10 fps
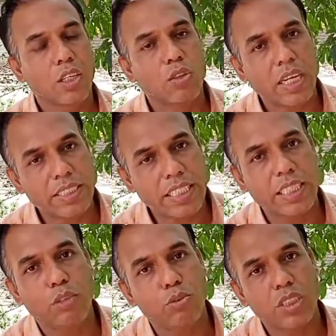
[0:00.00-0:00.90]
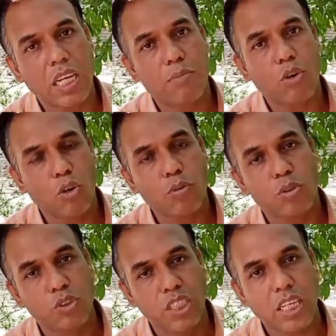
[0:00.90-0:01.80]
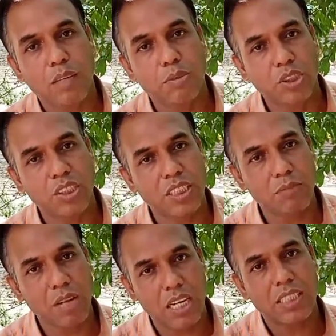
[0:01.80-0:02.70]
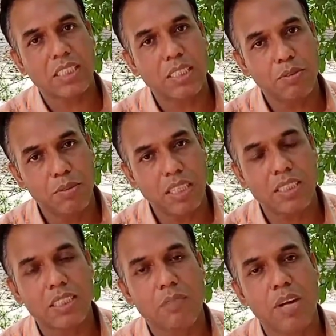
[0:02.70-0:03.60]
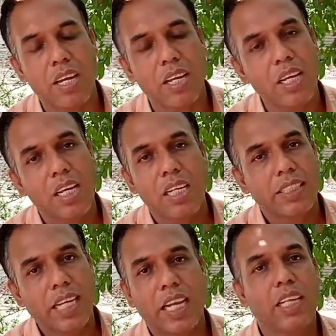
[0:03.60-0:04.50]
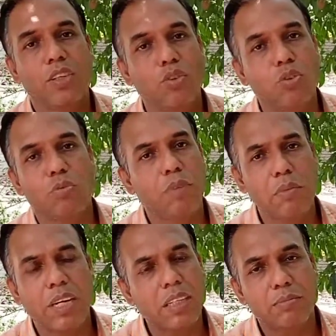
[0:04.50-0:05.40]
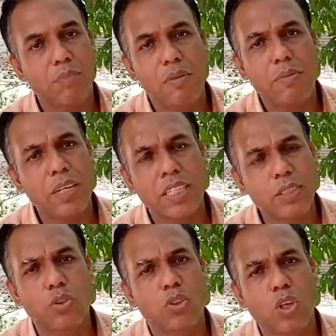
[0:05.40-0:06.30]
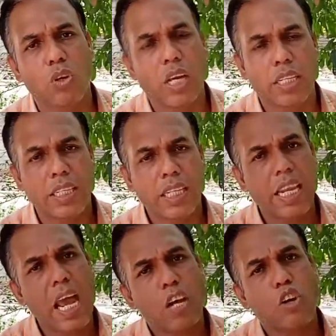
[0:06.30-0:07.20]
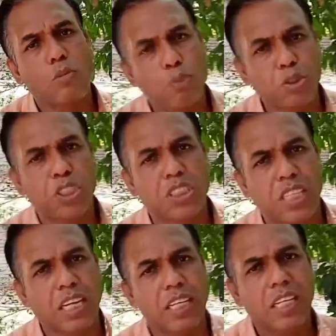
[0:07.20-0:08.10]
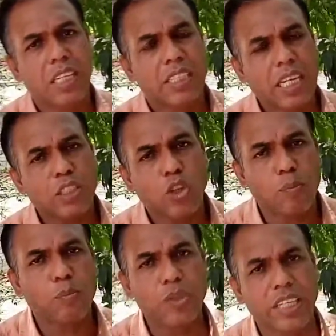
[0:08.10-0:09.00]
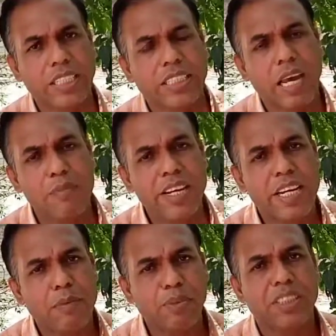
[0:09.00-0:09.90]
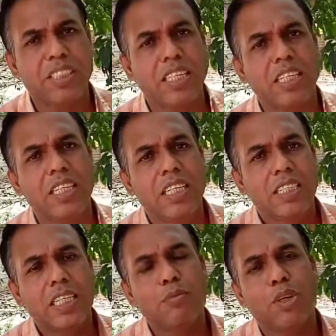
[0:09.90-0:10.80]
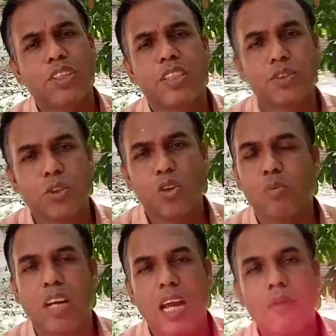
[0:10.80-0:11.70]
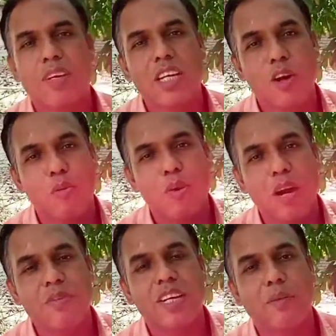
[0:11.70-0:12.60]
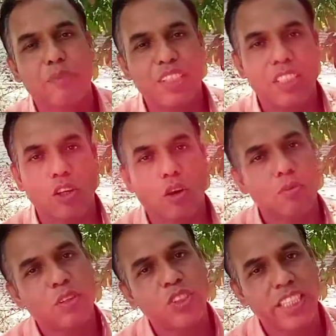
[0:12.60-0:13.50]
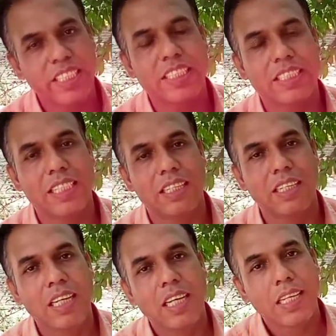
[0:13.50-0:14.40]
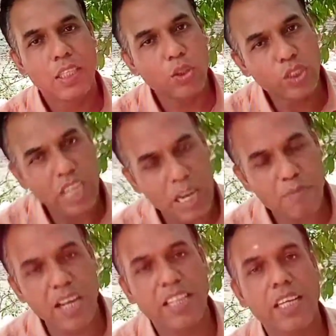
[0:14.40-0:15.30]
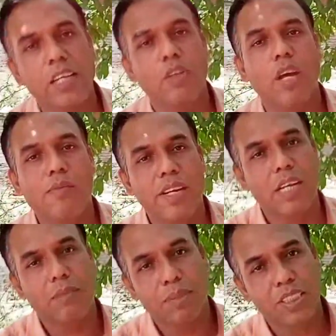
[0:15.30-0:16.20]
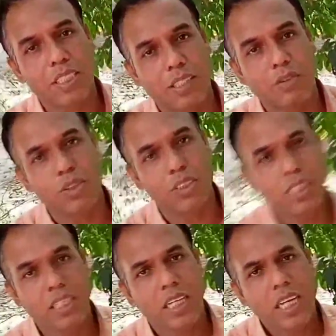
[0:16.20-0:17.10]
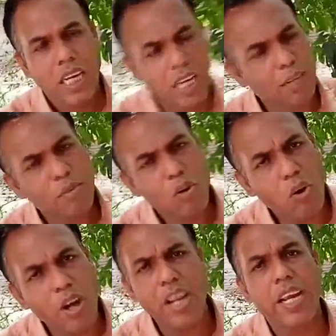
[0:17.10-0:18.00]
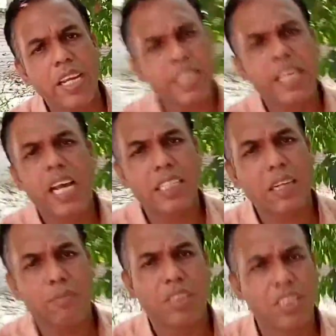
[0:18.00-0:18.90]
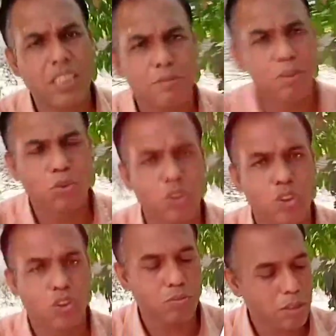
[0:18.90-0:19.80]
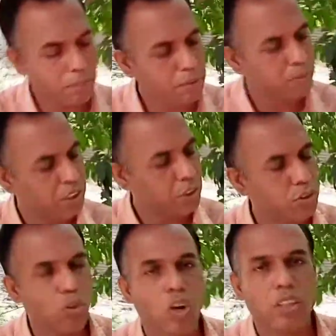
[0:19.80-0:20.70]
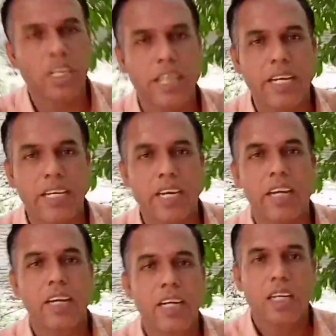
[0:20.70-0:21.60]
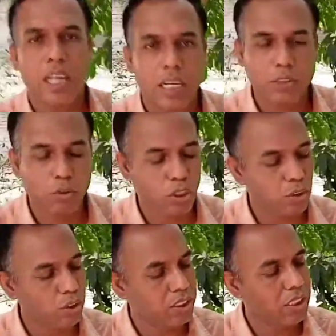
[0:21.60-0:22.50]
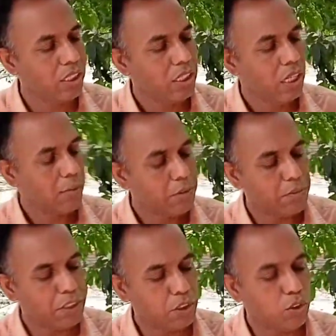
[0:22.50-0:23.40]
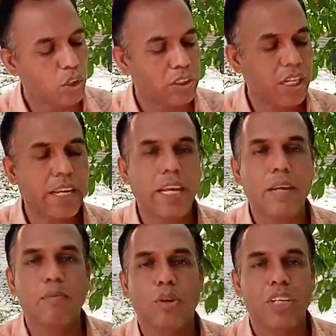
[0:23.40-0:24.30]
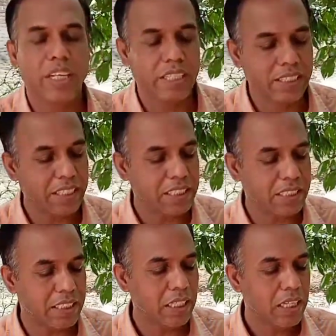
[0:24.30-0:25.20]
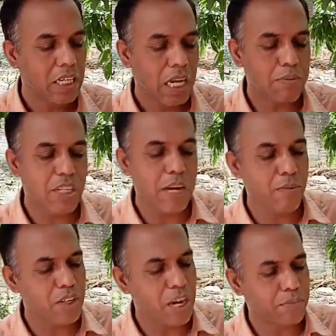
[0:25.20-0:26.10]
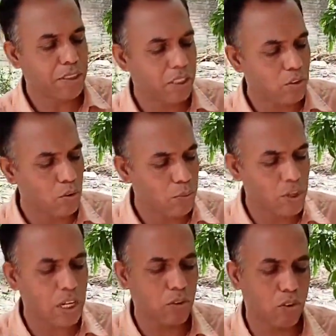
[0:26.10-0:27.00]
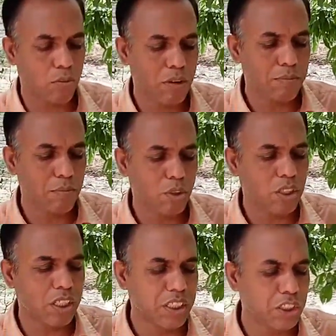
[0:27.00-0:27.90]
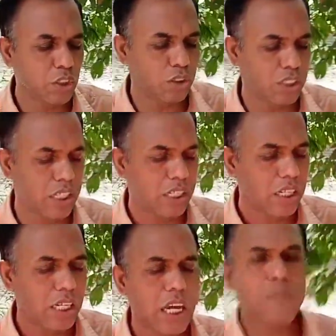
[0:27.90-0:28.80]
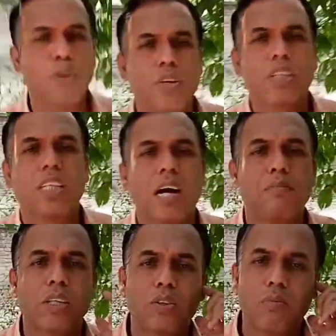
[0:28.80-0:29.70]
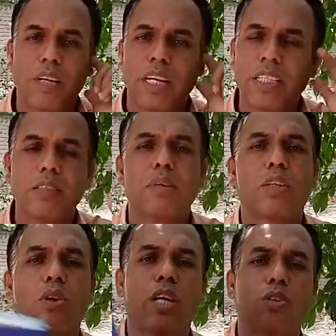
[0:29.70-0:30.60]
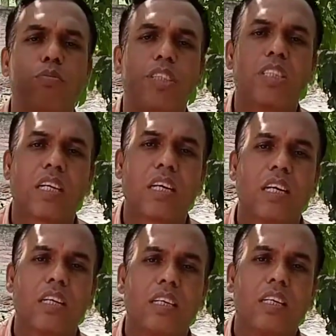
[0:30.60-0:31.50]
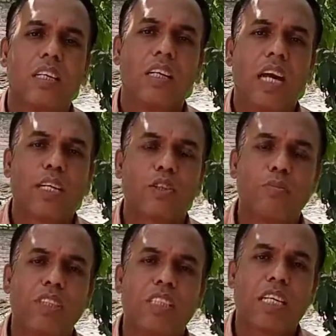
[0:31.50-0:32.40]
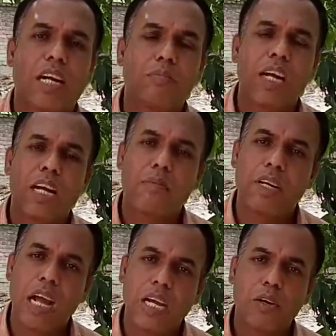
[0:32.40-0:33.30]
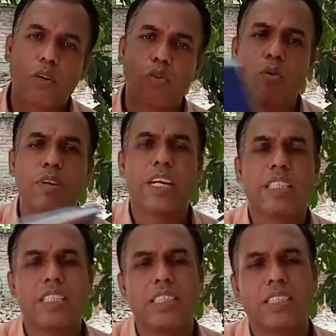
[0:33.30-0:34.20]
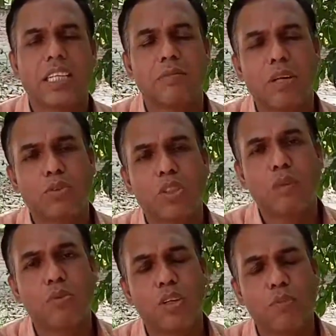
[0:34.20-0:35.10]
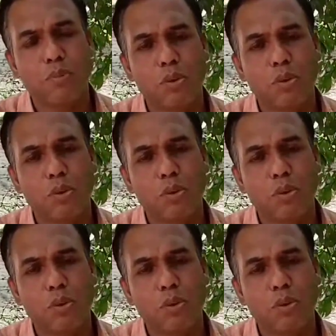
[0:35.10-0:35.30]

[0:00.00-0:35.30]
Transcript: কিন্তু আজকে দেখুন যারা বড় বড় চেয়ারে বসেছেন বাংলাদেশে এবং বাংলাদেশের বাইরে তারা কিন্তু বাবার বাবা মার কিছু ছিল না তাদের একক প্রচেষ্টায় তারা স্বপ্ন দেখেছেন আমেরিকার প্রেসিডেন্ট সে বলেছেন ছোটোবেলায় আমি কি হব আমেরিকার প্রেসিডেন্ট হব মানুষ এসেছেন কিন্তু সেই ব্যক্তিই কিন্তু আমেরিকার প্রেসিডেন্ট হয়েছেন এরকম অনেক ইতিহাস আপনাদের সামনে তুলে ধরতে পারো আমি বেশ কিছু অধ্যায় এখানে তুলে ধরেছি এবং বেশ কিছু অধ্যায় এই বইটি নিয়ে এসেছি এবং এই বইটি আপনাদেরকে উপকার করবে আমি মনে করি নিঃসন্দেহে এই বইটির দাম মাত্র আমি রেখেছি মাত্র একশো টাকা একশো টাকা আমি একেবারে একেবারে কম রেখেছি যাতে মানুষ এই বইটি